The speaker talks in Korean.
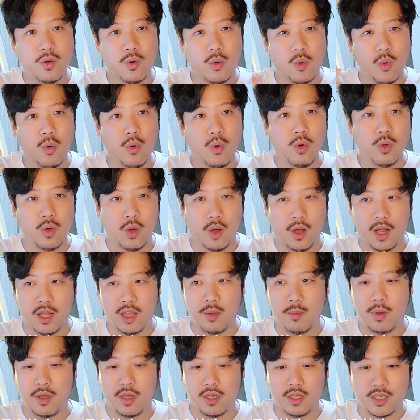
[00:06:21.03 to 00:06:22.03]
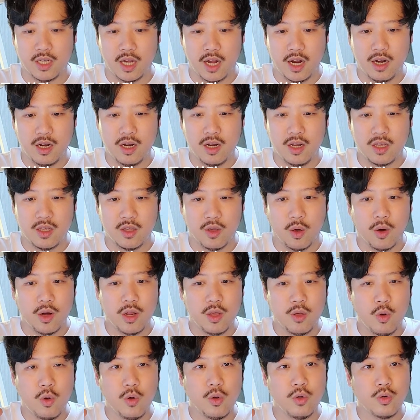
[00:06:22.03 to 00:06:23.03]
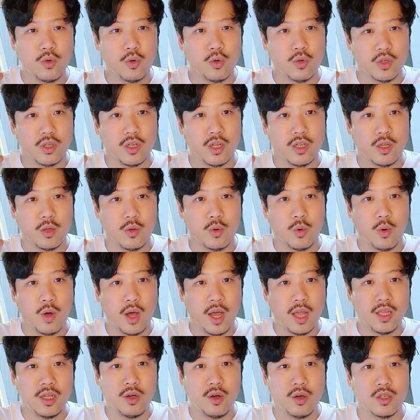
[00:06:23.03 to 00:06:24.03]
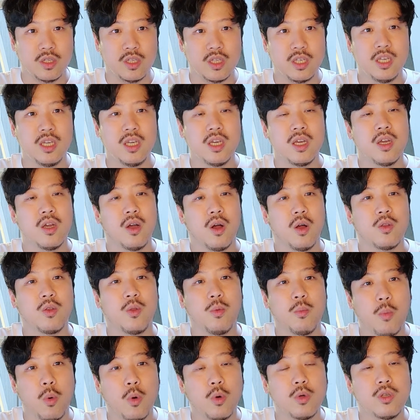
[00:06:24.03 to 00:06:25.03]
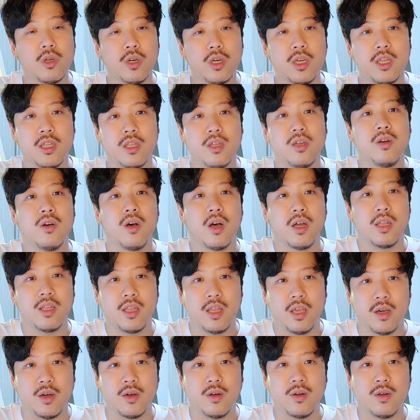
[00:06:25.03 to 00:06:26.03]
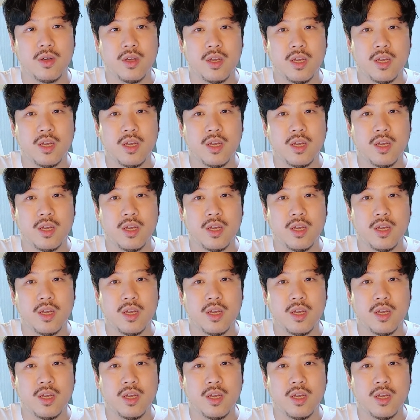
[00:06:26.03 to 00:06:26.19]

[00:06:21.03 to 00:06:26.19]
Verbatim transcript: 있고 아니면 잘 열이 효율적으로 전달되도록 하는 것이 어떤 목적이 있는 것 같아요.